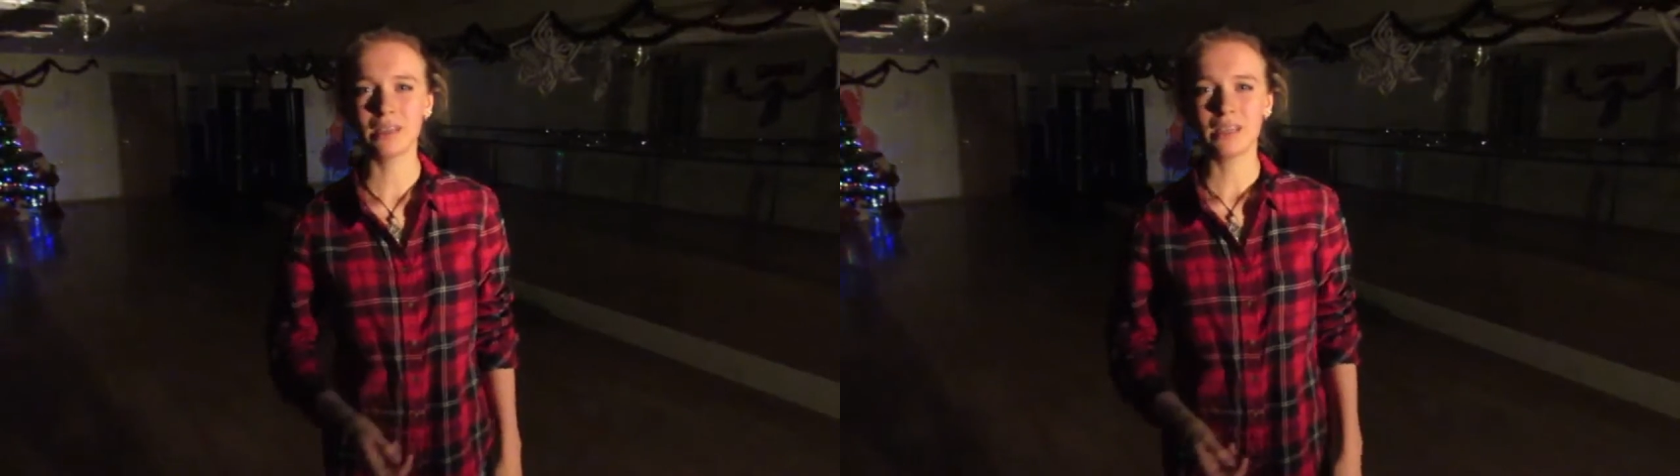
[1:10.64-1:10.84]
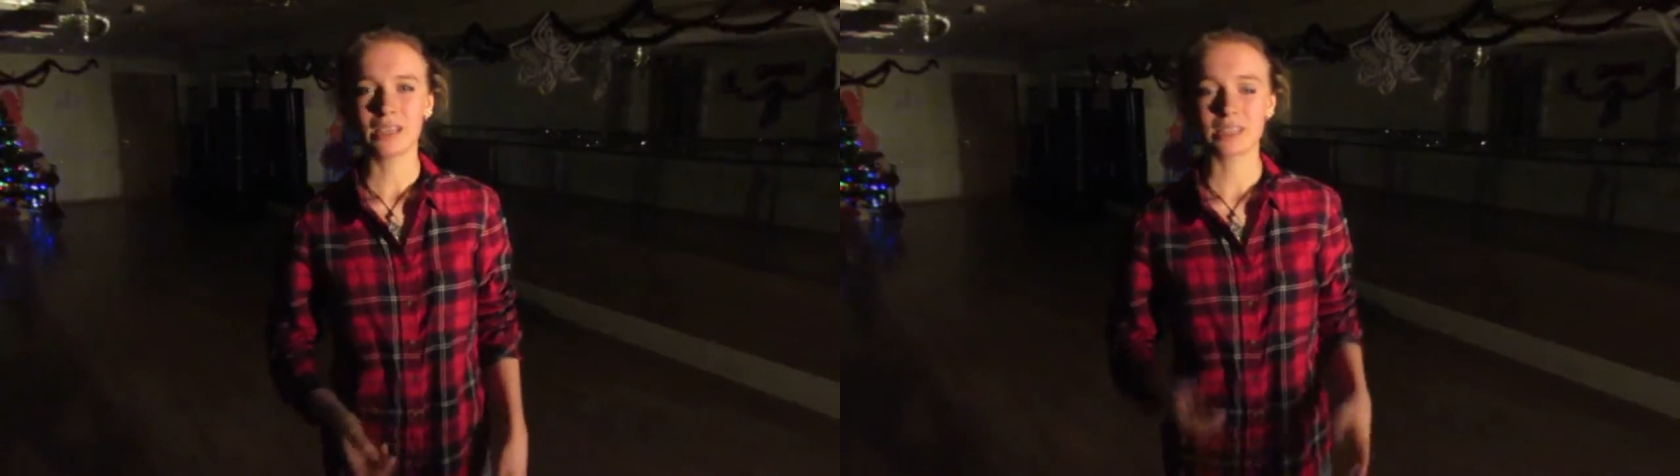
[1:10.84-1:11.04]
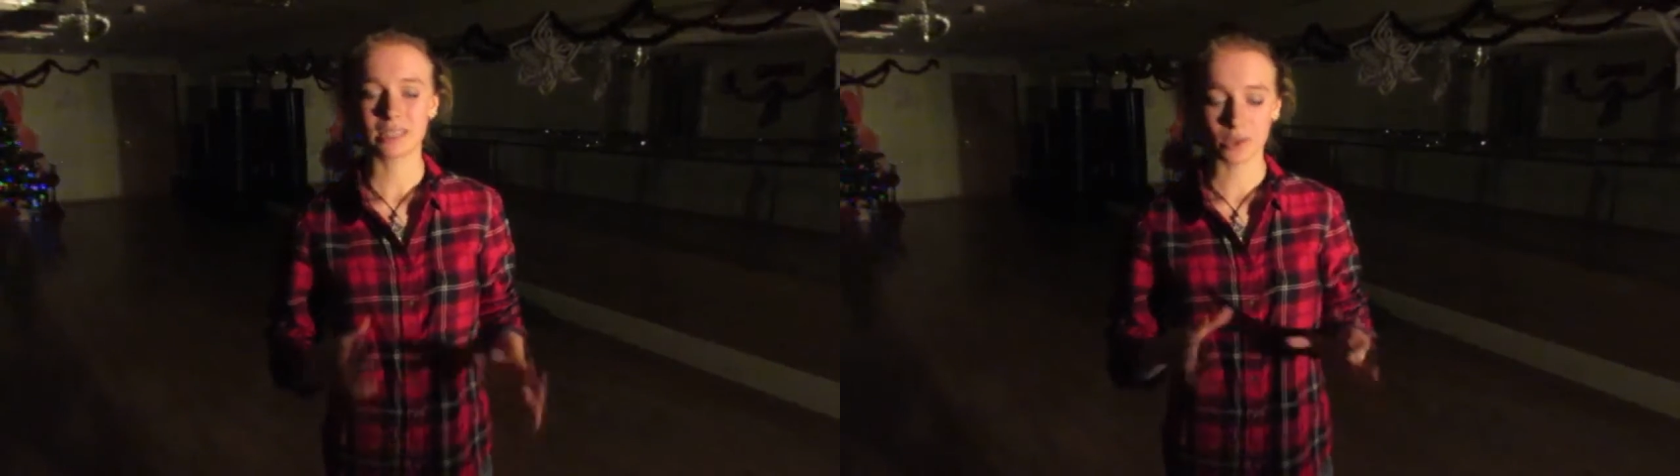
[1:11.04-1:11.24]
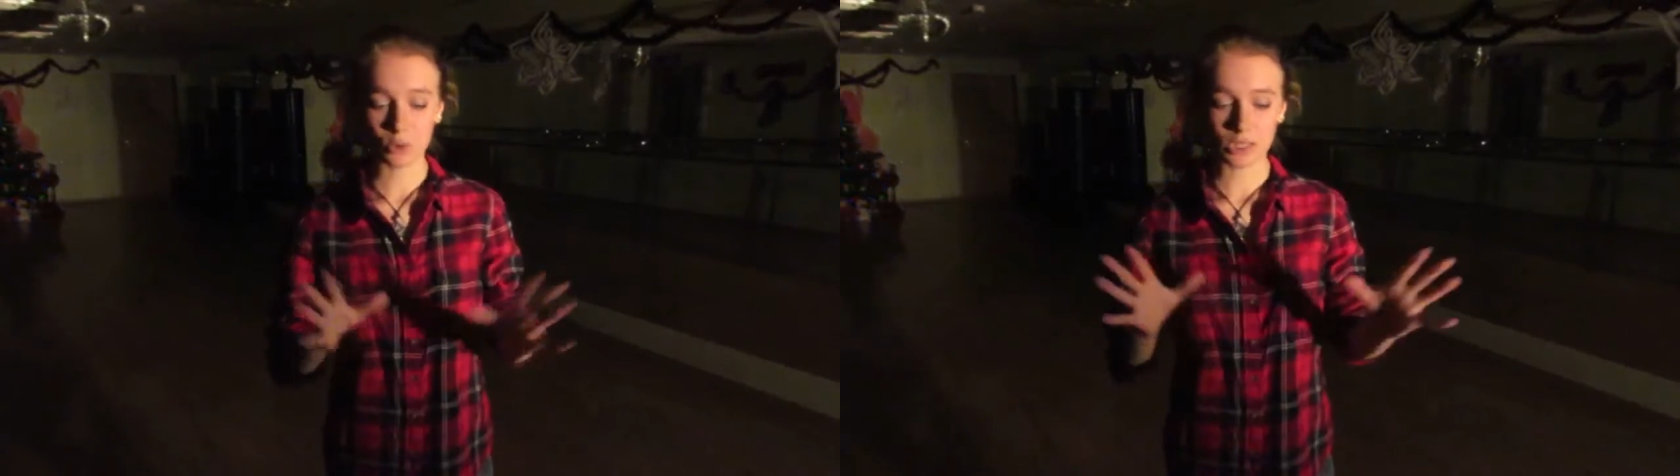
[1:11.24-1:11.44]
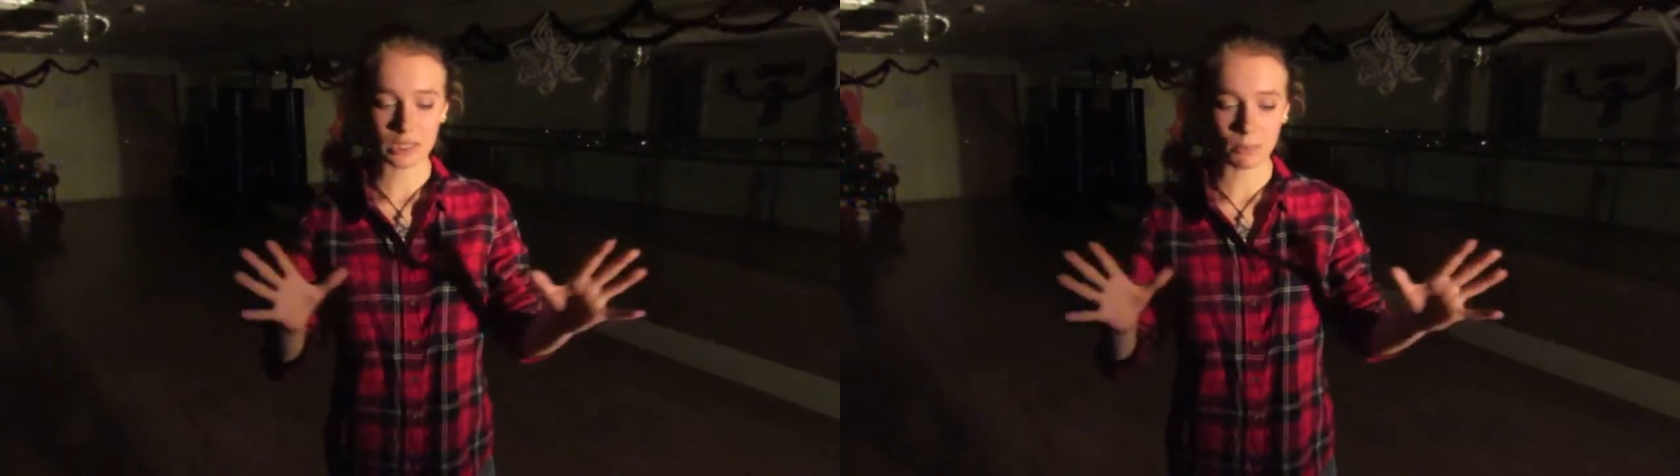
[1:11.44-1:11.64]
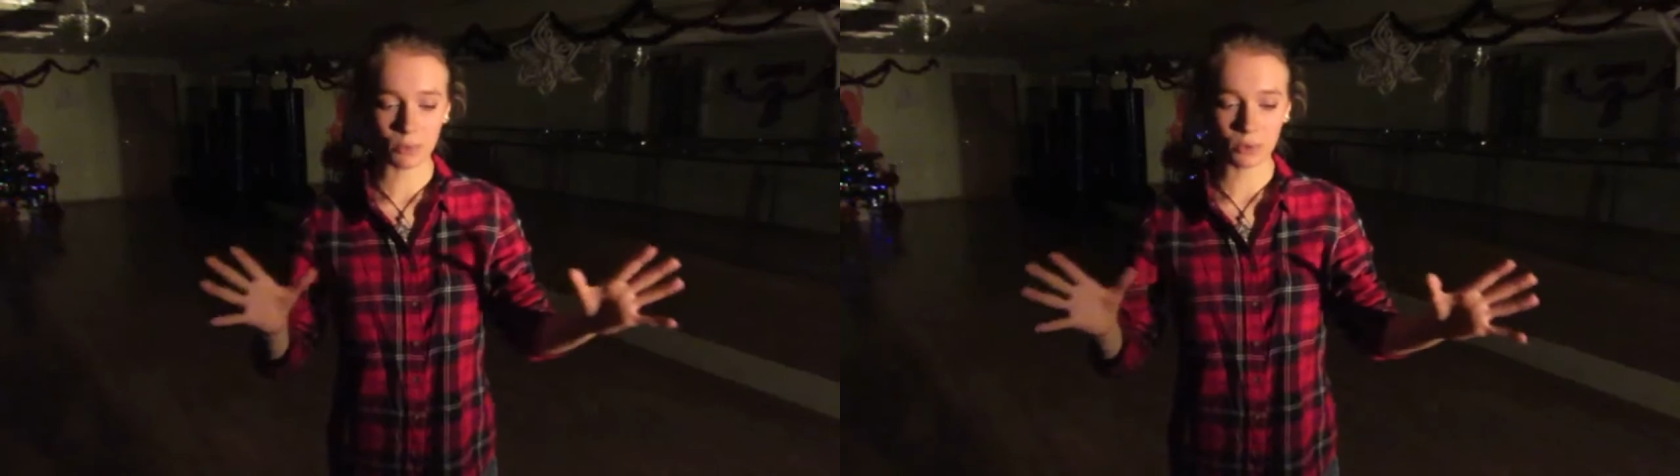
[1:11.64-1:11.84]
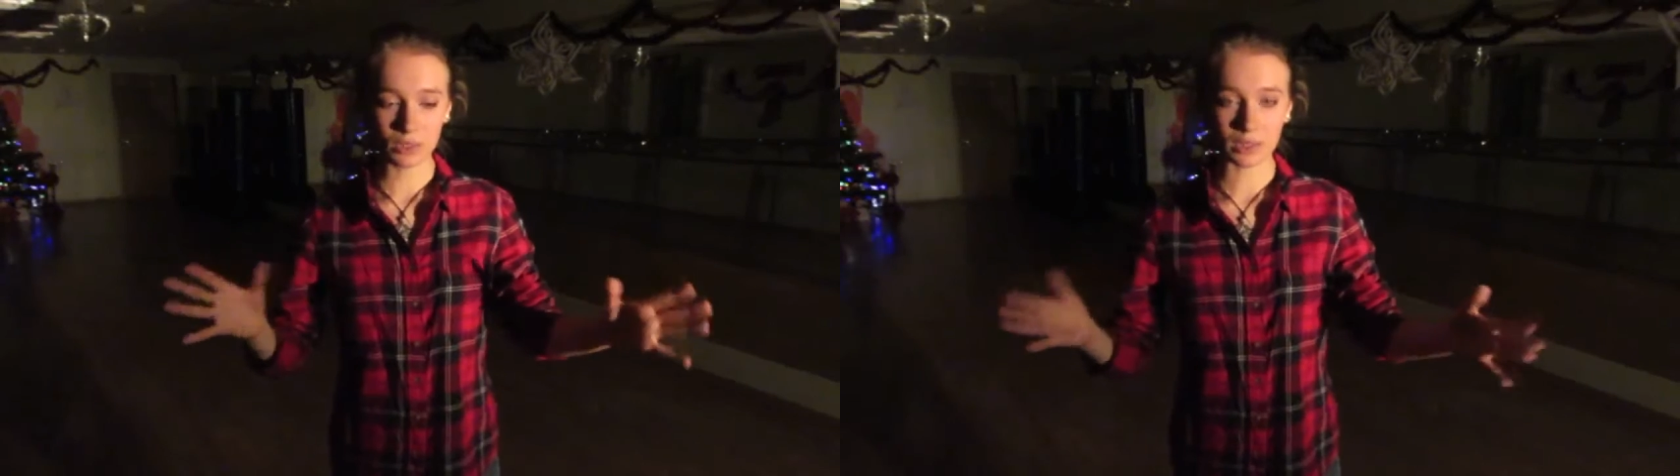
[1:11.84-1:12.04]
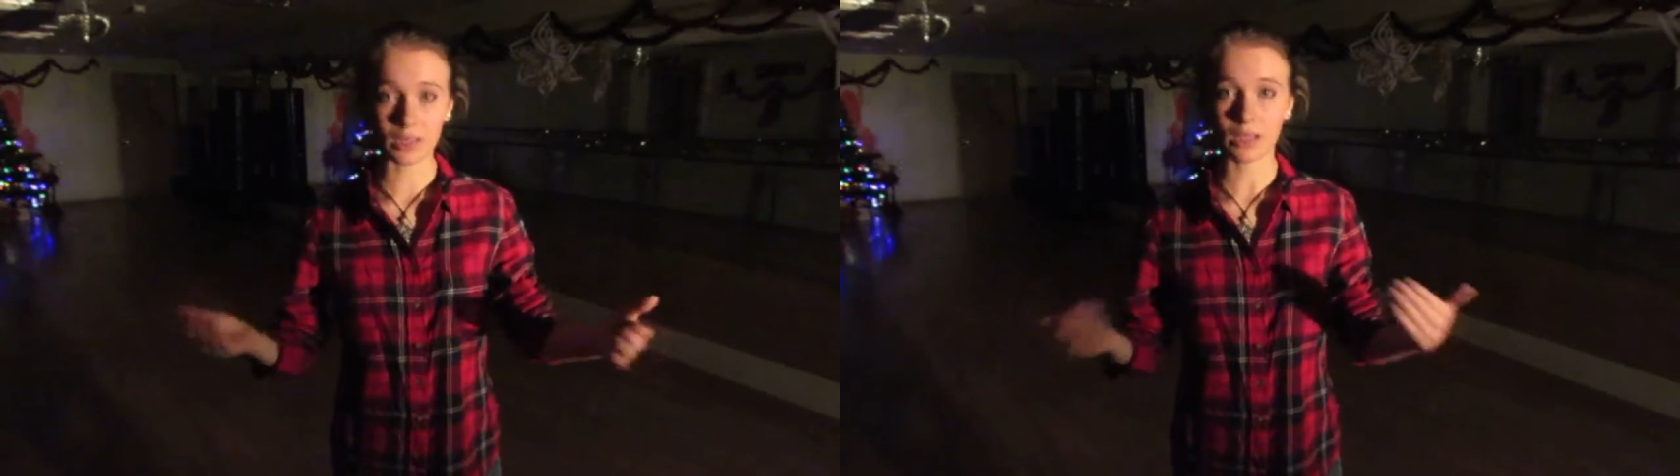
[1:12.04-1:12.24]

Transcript: снаружи заполнены,